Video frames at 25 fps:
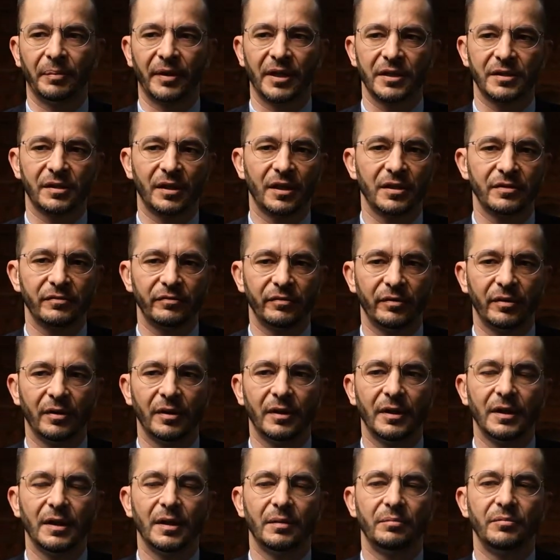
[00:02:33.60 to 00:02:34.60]
пространство
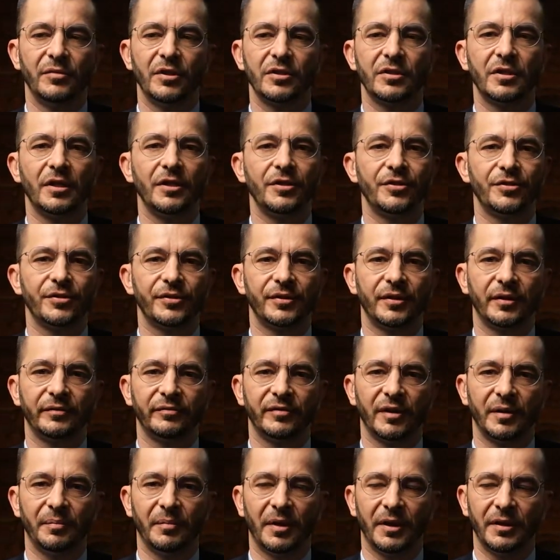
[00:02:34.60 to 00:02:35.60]
межличностных
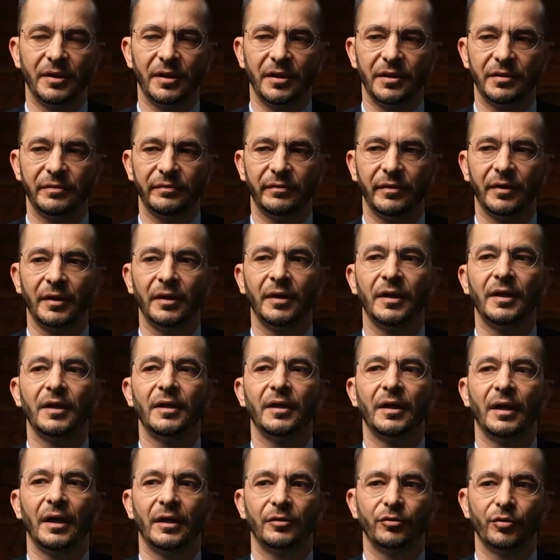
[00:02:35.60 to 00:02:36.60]
взаимодействий,
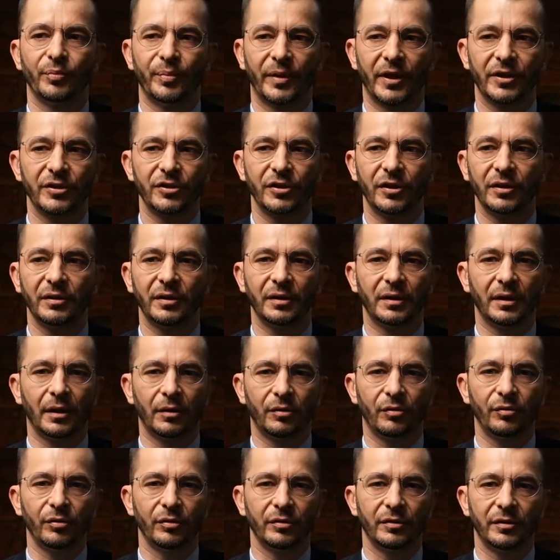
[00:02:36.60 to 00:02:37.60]
оно прошито
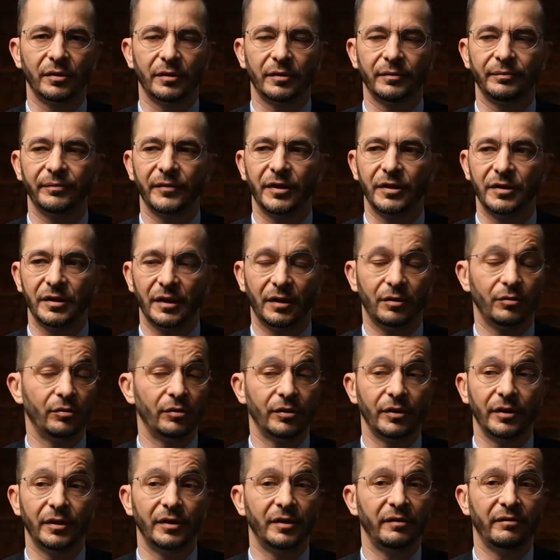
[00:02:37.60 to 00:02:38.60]
какой-то
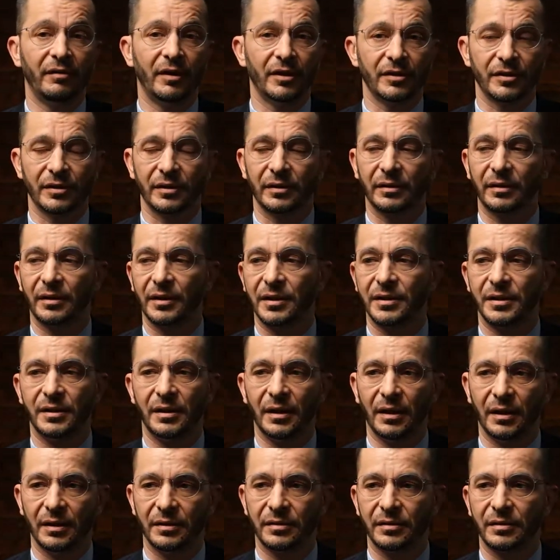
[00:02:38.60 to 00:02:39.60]
идеологией, неважно,
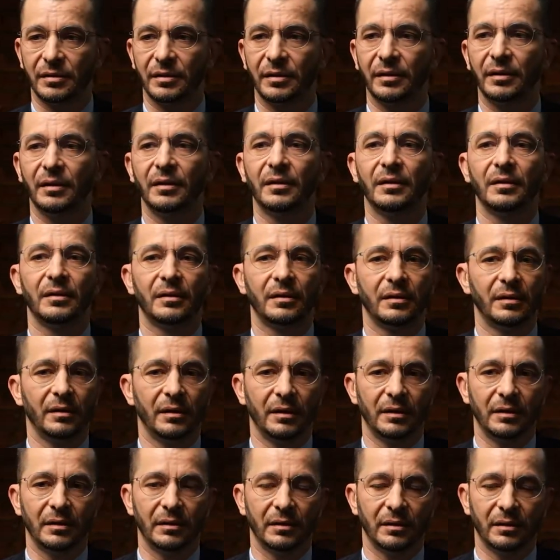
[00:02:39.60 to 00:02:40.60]
христианской,
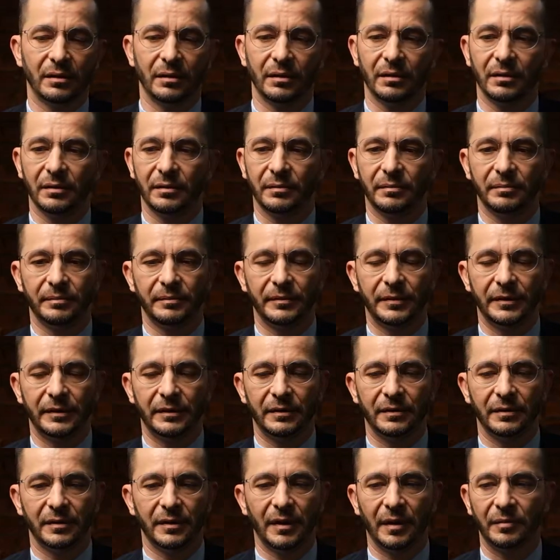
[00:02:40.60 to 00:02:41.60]

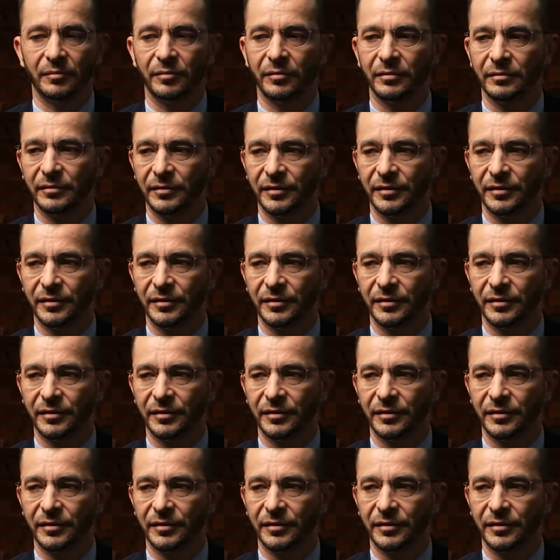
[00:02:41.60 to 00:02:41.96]
э, там,